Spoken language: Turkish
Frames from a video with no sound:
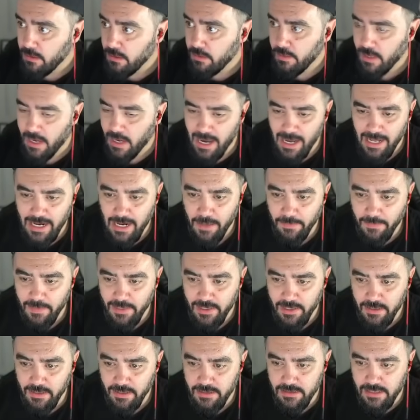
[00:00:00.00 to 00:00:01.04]
Halen bir
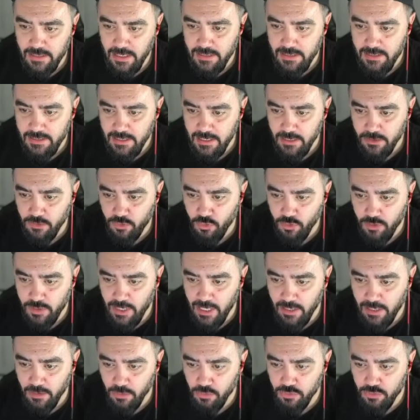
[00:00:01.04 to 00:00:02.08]
yıldızdayız. Sıkıntı yok.
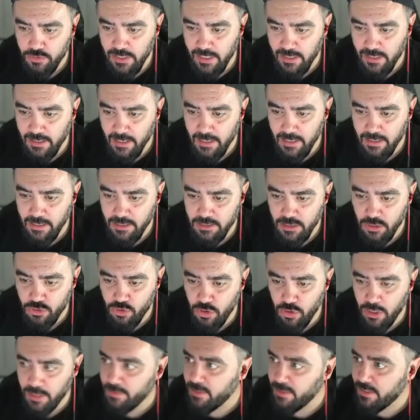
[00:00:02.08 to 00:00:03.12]
Gelir o düzelir arkadaşlar.
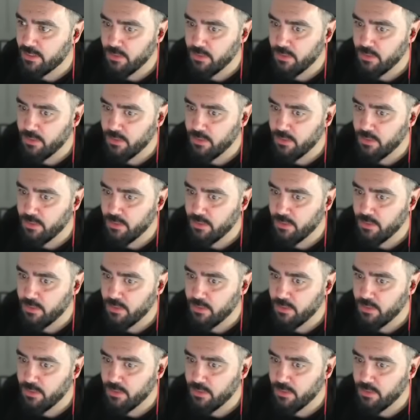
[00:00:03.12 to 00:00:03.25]
Şuna bir iki